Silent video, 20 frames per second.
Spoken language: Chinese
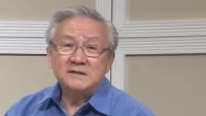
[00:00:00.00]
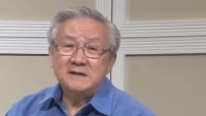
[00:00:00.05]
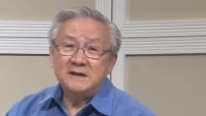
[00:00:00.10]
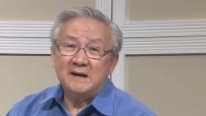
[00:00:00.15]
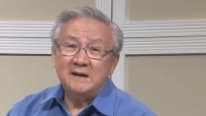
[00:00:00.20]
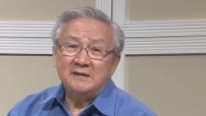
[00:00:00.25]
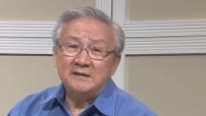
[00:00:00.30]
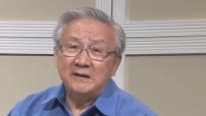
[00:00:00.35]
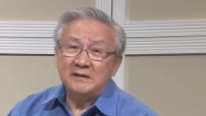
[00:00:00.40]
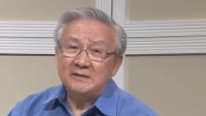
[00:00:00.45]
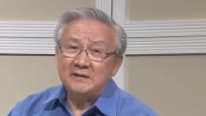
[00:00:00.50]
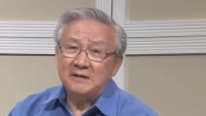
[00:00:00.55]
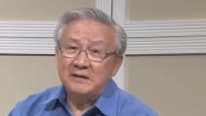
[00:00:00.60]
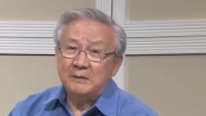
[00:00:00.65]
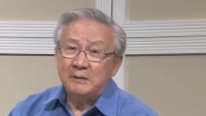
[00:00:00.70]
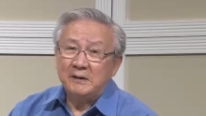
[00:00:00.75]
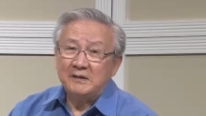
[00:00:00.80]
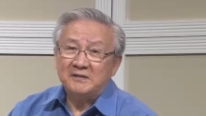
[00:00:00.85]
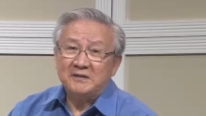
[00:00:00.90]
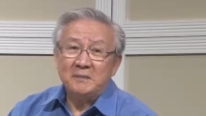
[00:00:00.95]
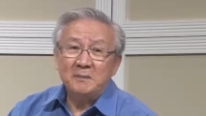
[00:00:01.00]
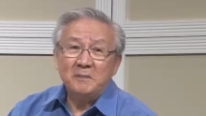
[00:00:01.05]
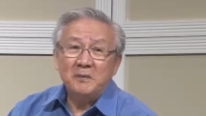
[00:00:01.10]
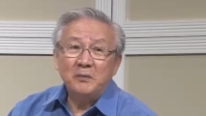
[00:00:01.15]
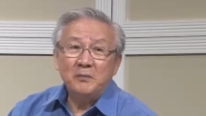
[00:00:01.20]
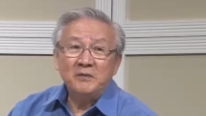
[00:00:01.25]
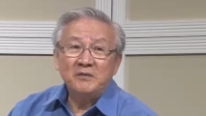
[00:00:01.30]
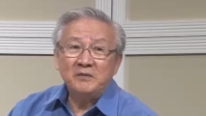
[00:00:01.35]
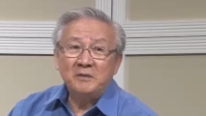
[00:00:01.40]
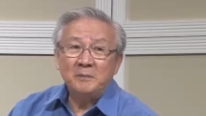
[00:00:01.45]
七天造成的话，神
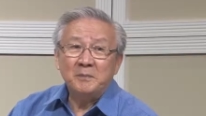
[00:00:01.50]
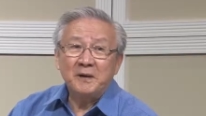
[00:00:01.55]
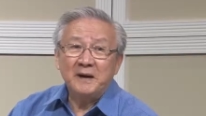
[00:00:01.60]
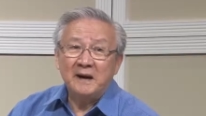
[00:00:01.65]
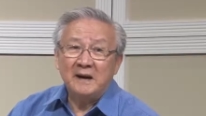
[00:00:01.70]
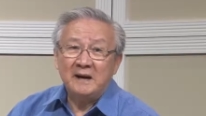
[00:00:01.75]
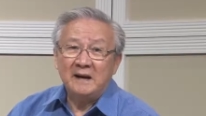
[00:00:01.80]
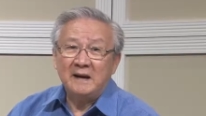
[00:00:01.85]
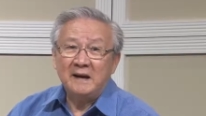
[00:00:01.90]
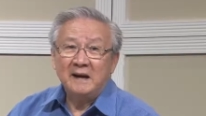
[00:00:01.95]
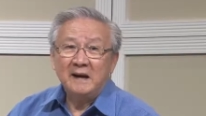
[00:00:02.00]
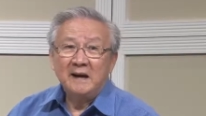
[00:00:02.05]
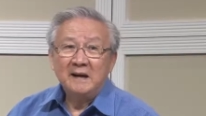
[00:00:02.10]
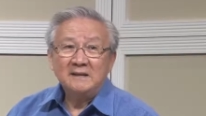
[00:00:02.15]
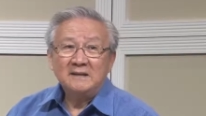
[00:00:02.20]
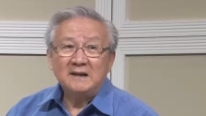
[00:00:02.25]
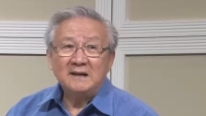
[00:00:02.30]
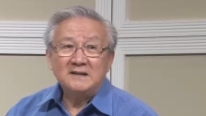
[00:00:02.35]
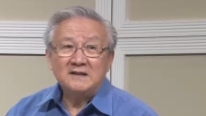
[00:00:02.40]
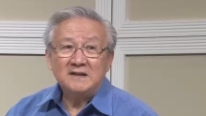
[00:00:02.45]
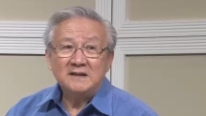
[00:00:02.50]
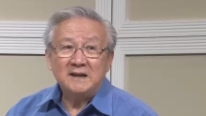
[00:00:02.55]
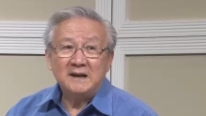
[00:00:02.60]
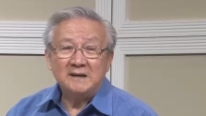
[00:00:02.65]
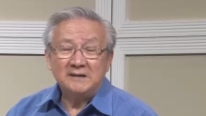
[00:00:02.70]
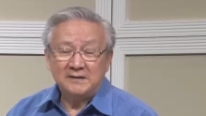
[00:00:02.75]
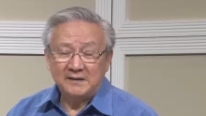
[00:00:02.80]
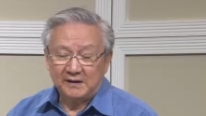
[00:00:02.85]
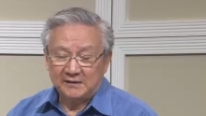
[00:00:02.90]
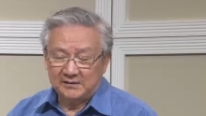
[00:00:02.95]
为什么不可以在七
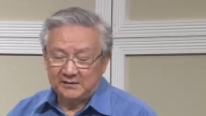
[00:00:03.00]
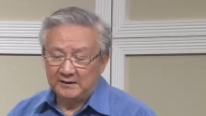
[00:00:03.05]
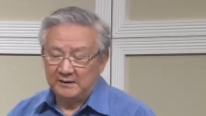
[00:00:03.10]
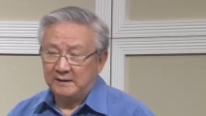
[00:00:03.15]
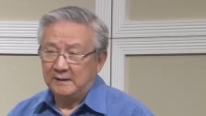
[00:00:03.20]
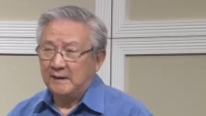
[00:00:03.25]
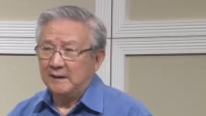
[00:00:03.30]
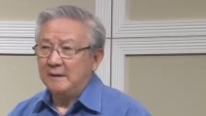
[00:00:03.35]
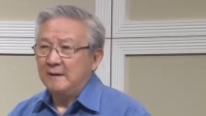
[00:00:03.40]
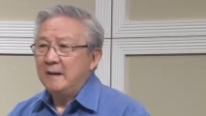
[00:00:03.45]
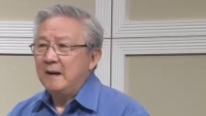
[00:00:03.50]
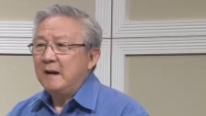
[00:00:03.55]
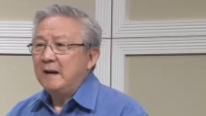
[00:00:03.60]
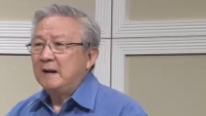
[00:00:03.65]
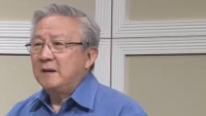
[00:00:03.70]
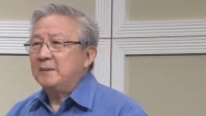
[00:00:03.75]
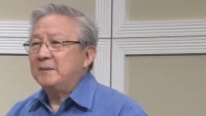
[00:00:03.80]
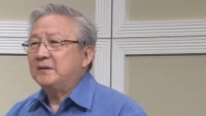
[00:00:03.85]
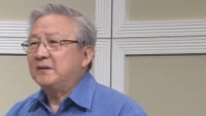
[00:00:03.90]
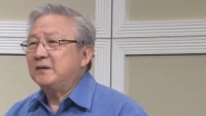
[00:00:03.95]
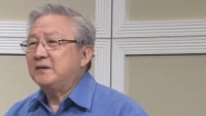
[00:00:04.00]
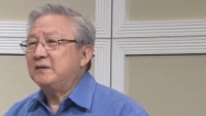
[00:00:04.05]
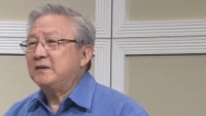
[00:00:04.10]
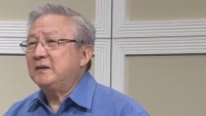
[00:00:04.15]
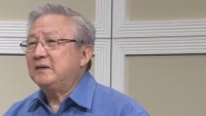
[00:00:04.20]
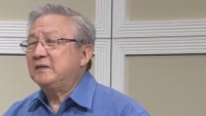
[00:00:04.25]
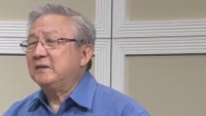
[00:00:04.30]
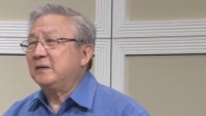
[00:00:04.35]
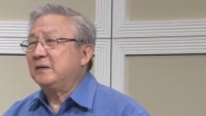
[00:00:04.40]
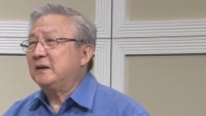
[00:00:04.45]
天造成啊？那么这是
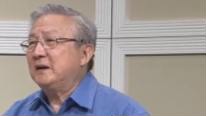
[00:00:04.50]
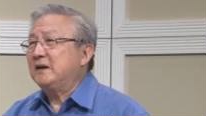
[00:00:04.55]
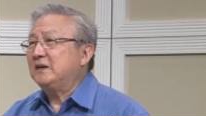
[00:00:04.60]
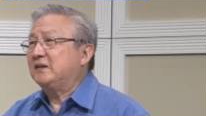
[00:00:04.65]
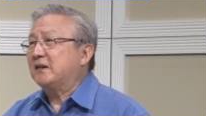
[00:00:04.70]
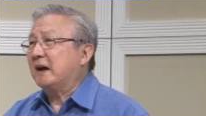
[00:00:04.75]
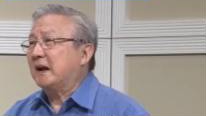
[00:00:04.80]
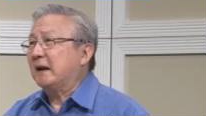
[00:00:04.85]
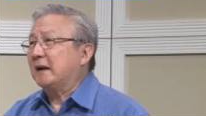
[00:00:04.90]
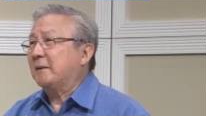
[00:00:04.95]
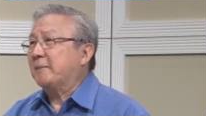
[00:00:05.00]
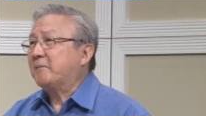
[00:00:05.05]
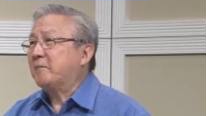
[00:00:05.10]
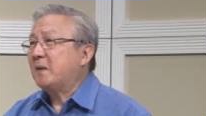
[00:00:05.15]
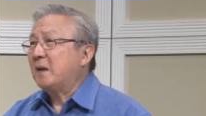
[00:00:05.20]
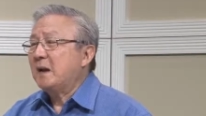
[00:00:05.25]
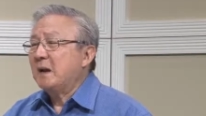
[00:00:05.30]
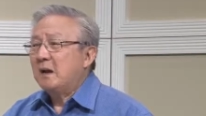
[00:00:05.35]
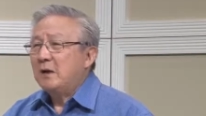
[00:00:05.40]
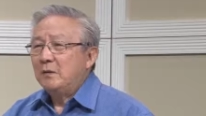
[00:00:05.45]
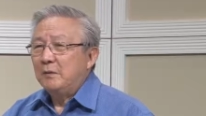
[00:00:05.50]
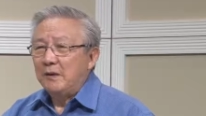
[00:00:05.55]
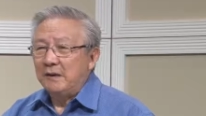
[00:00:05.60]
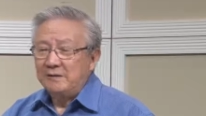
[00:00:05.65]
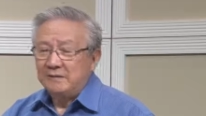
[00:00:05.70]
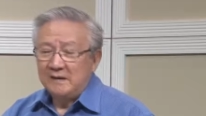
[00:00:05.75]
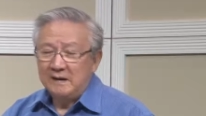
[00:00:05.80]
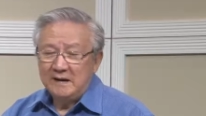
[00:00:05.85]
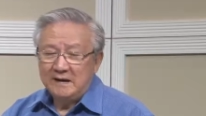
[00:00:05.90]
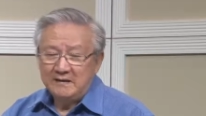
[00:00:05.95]
一种立场呢？我
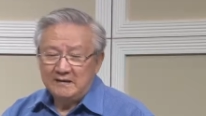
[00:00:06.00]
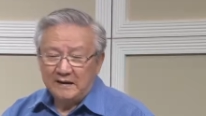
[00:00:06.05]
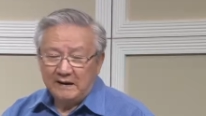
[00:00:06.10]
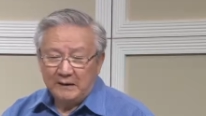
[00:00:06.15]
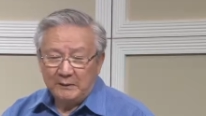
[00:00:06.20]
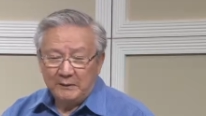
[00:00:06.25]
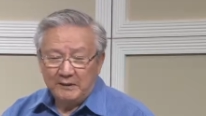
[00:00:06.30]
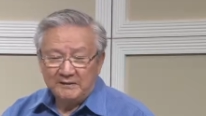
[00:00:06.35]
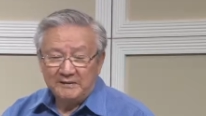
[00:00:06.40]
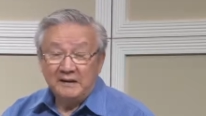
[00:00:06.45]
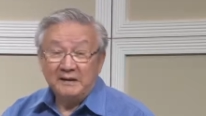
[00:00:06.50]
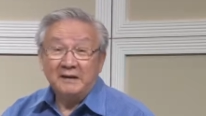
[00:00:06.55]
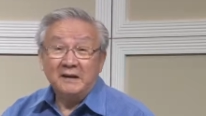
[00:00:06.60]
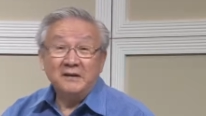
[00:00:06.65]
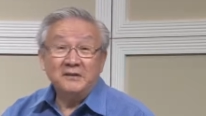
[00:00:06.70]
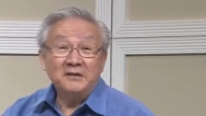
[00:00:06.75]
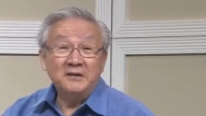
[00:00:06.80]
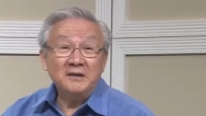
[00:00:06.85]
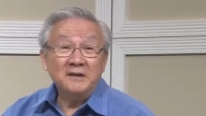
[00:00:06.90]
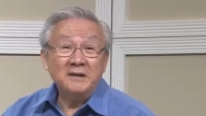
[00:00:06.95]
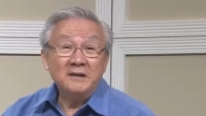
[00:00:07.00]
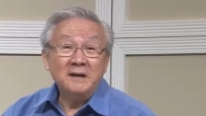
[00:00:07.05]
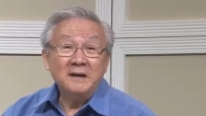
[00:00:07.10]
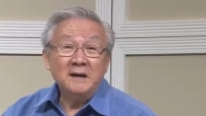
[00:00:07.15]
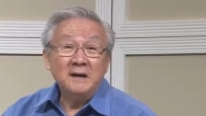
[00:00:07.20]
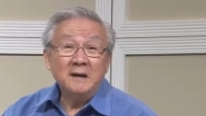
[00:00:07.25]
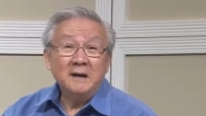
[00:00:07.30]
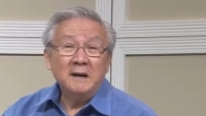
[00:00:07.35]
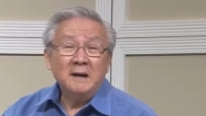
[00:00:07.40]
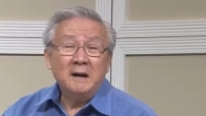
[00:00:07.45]
想这个立场的话，常常是，
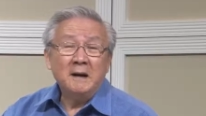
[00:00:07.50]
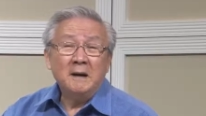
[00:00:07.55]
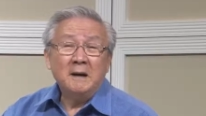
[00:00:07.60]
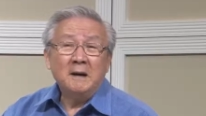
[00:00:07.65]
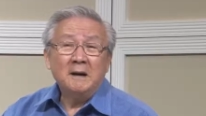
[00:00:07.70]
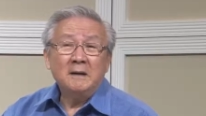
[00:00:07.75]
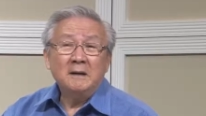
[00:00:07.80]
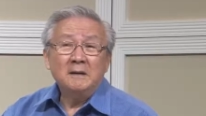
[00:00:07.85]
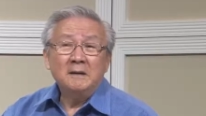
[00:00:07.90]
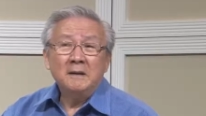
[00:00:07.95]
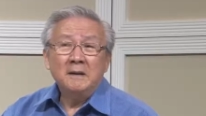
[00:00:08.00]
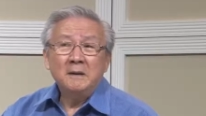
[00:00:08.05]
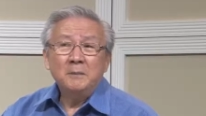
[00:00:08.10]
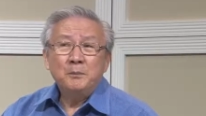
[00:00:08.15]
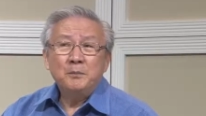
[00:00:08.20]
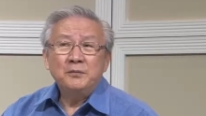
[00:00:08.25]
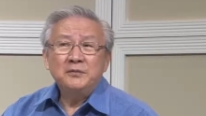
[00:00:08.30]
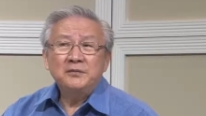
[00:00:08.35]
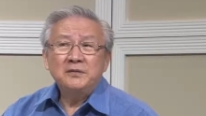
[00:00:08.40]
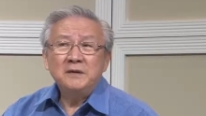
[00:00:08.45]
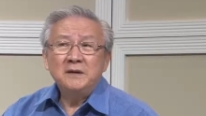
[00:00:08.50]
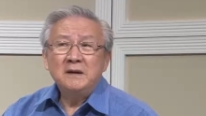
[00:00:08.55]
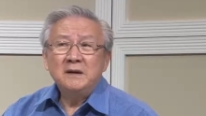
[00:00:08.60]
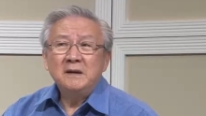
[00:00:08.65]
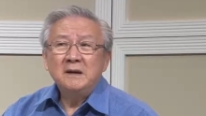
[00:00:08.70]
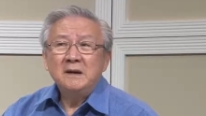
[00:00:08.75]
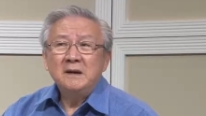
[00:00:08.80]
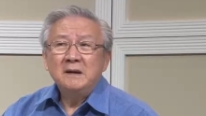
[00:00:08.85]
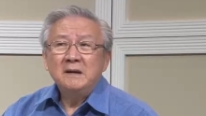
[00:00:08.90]
呃，不是